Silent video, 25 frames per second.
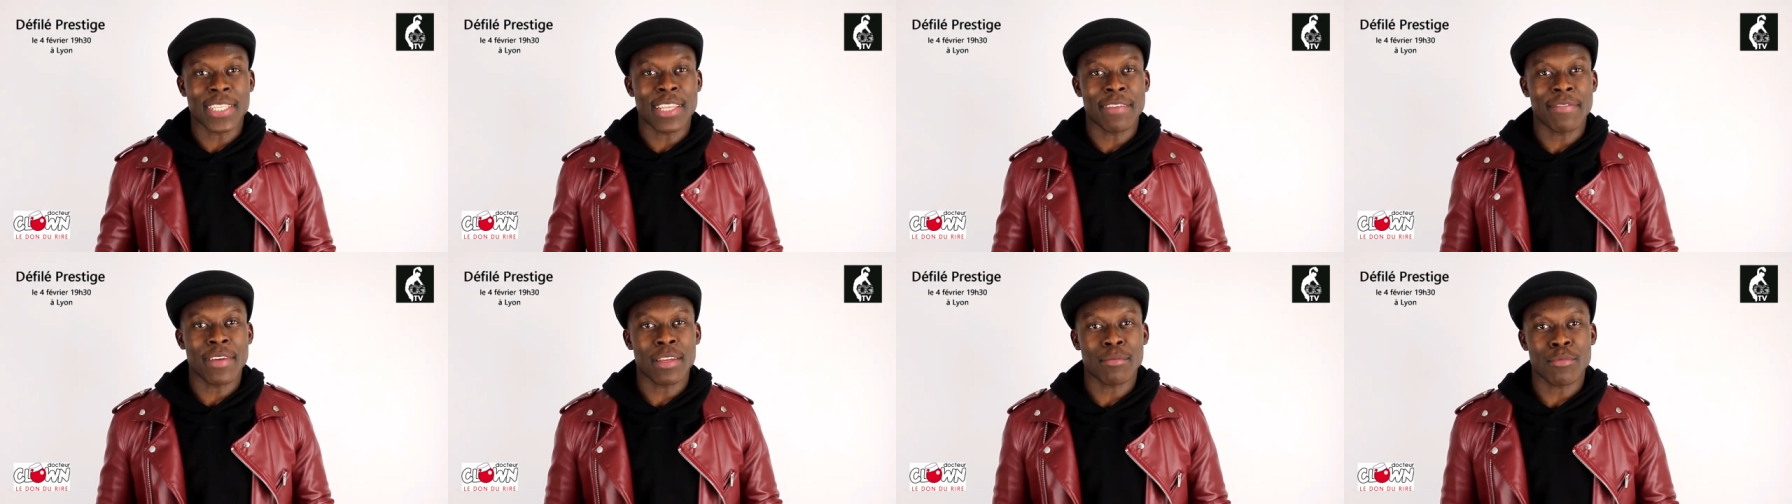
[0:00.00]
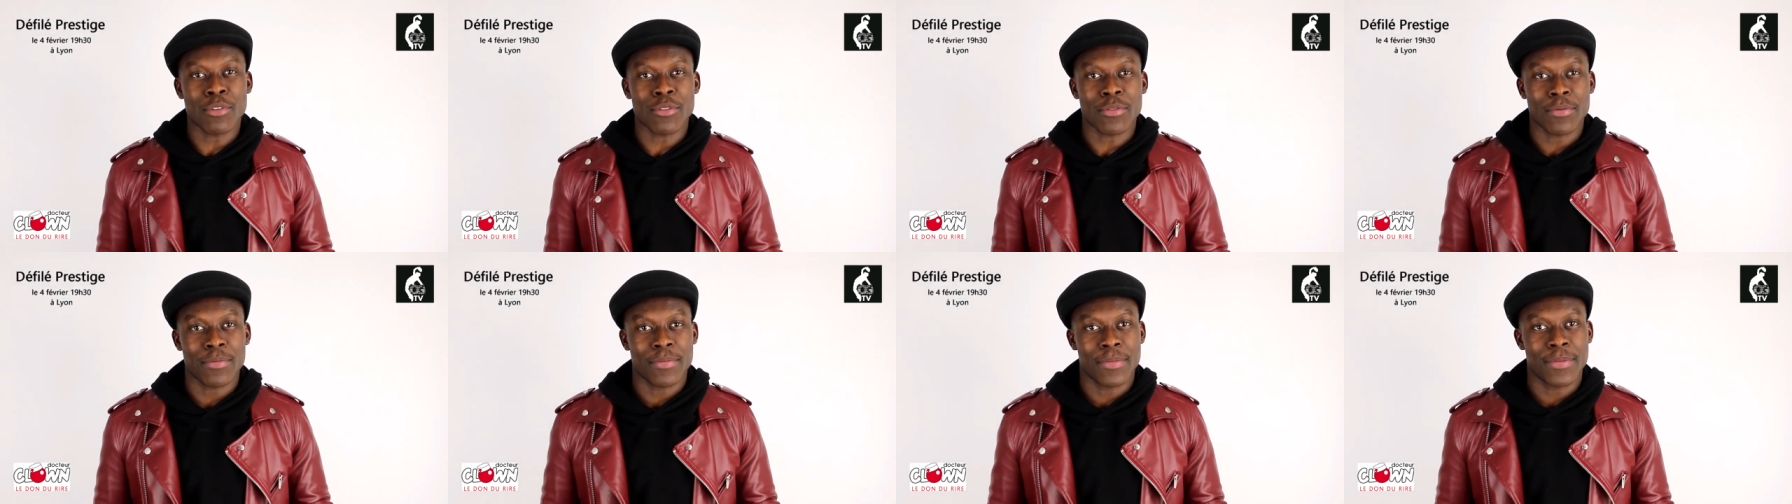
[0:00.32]

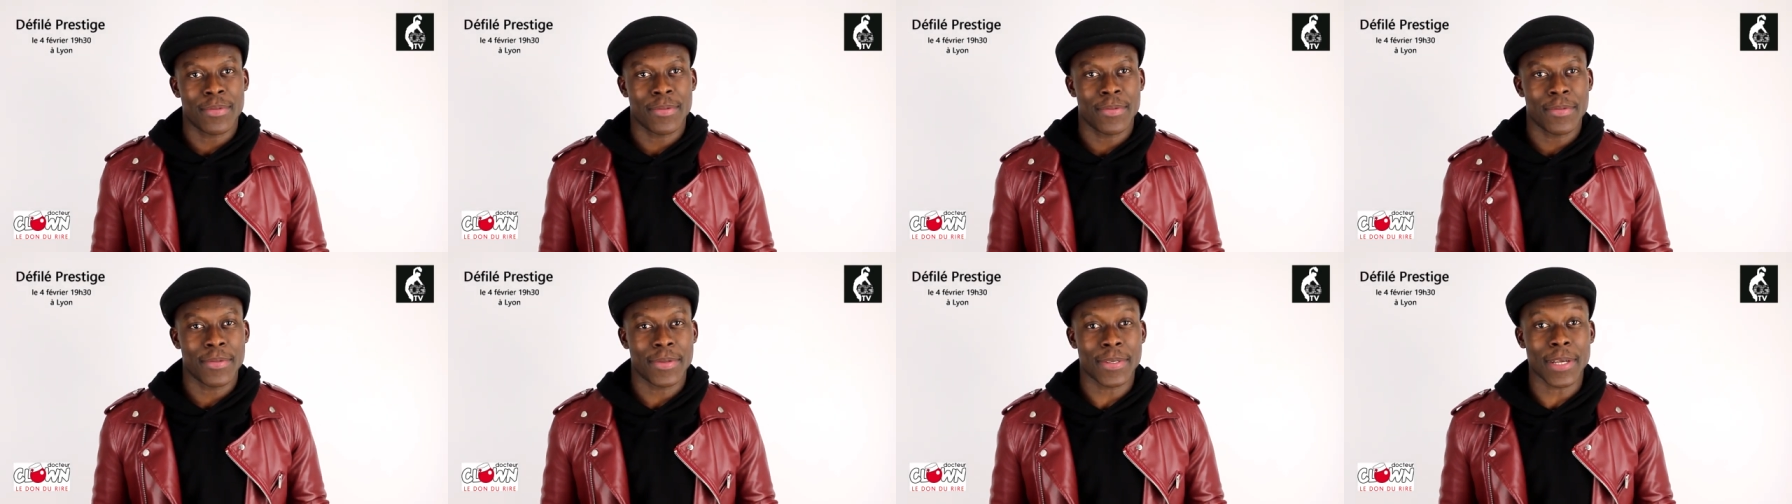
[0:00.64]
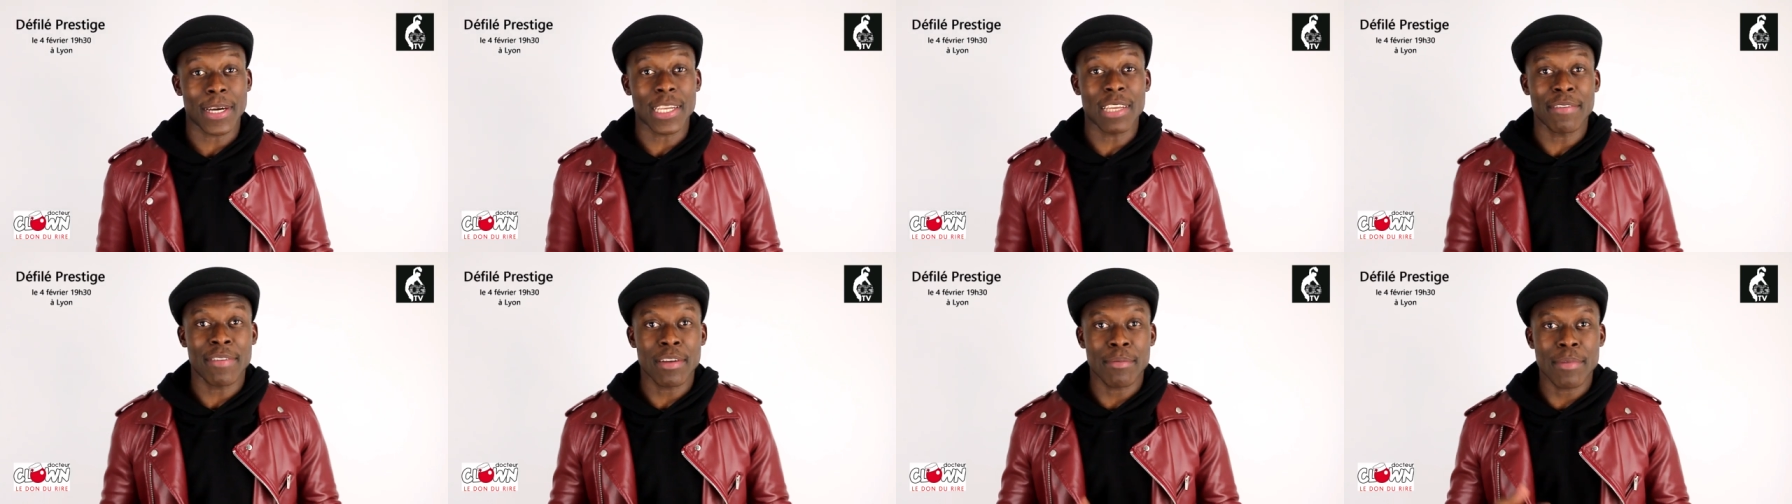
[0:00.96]
événement. C'est
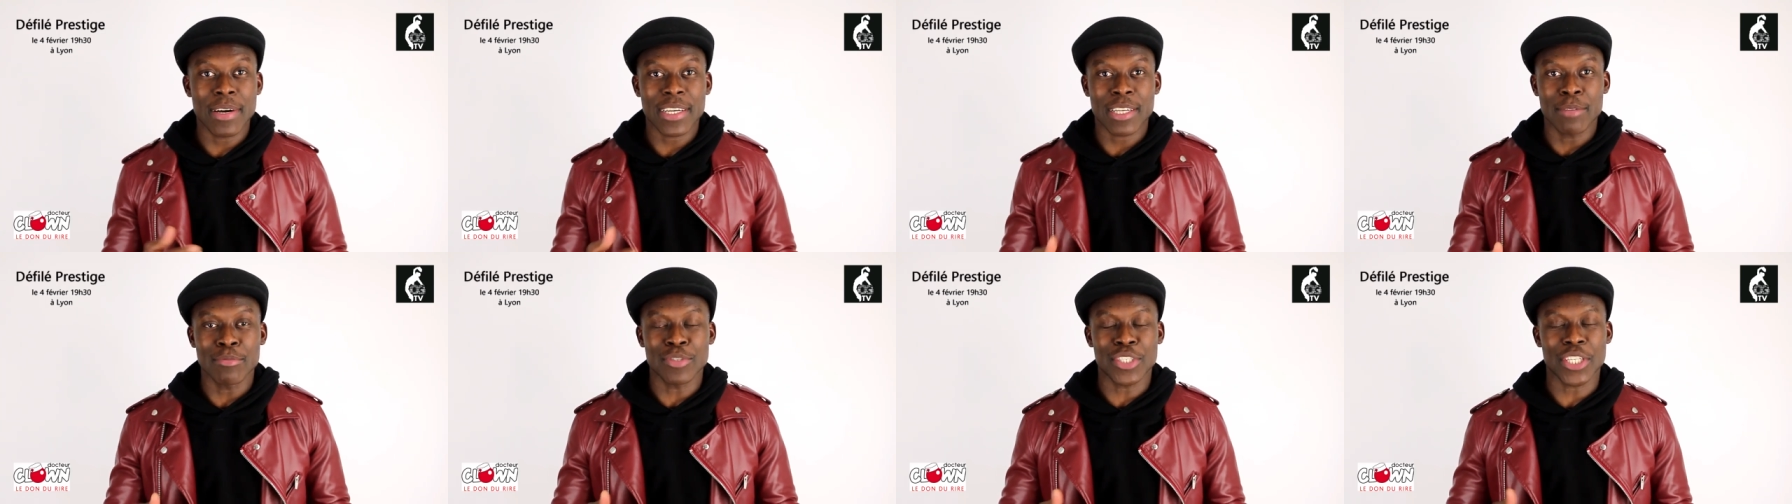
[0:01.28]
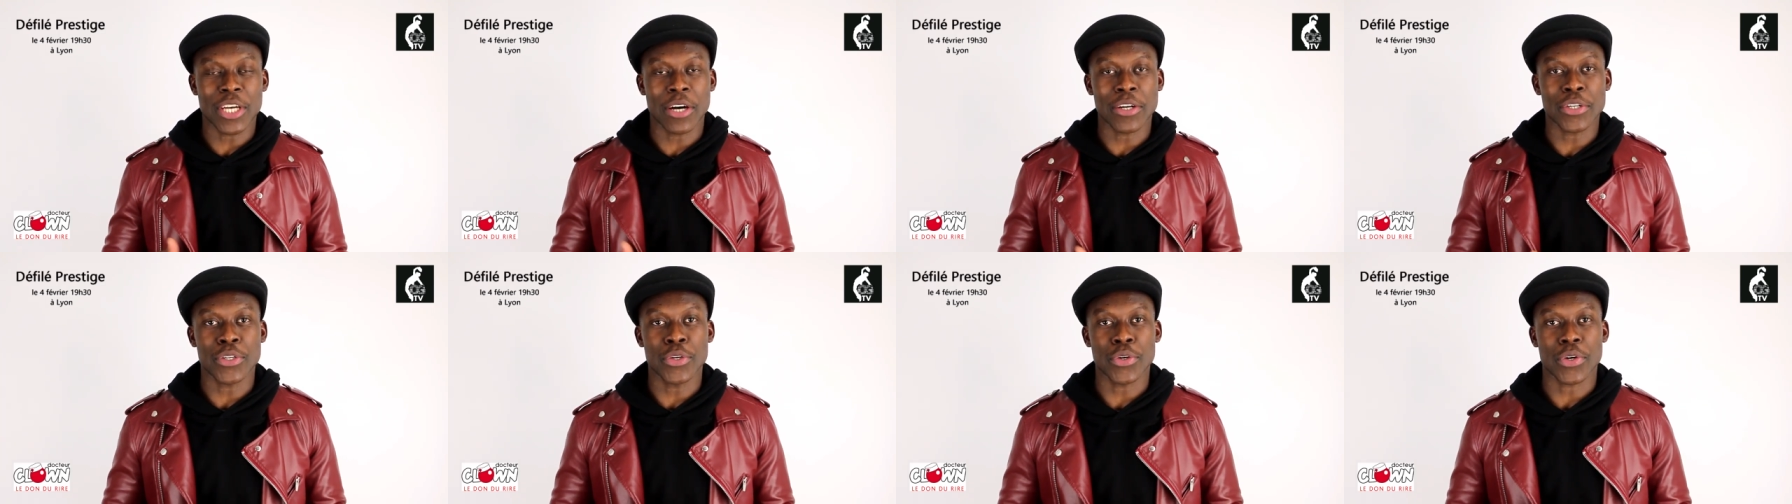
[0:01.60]
un événement qui me
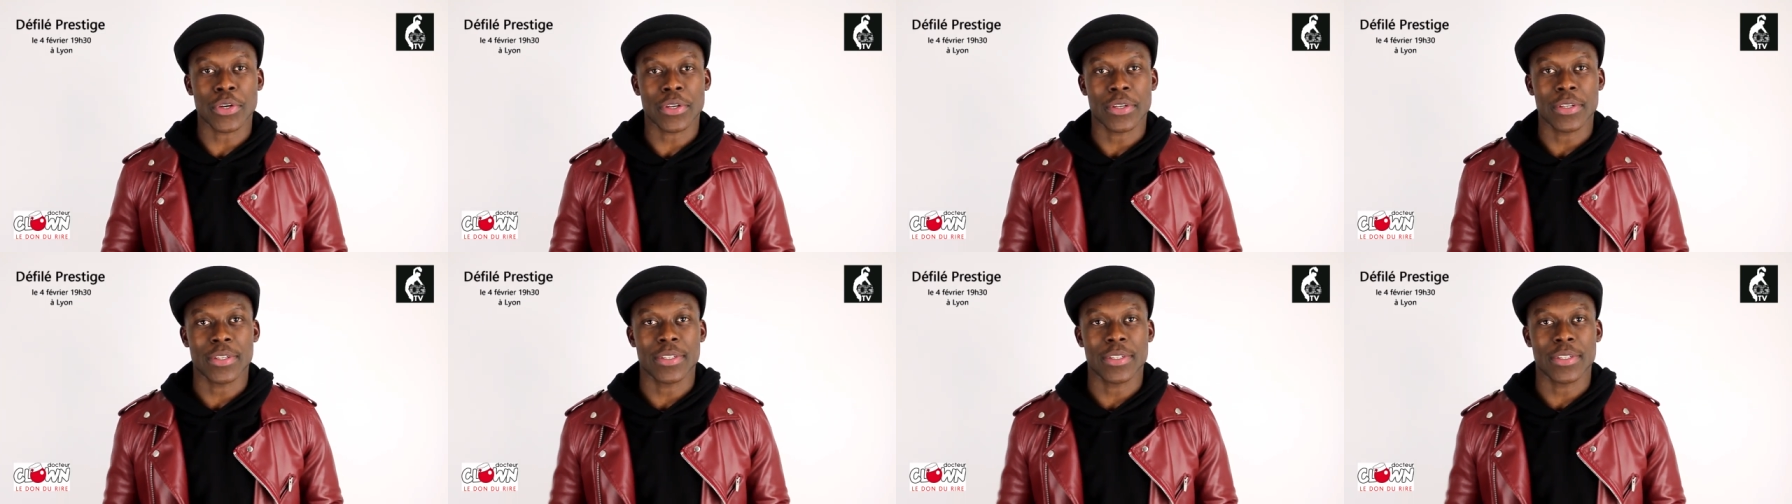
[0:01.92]
tient à cœur.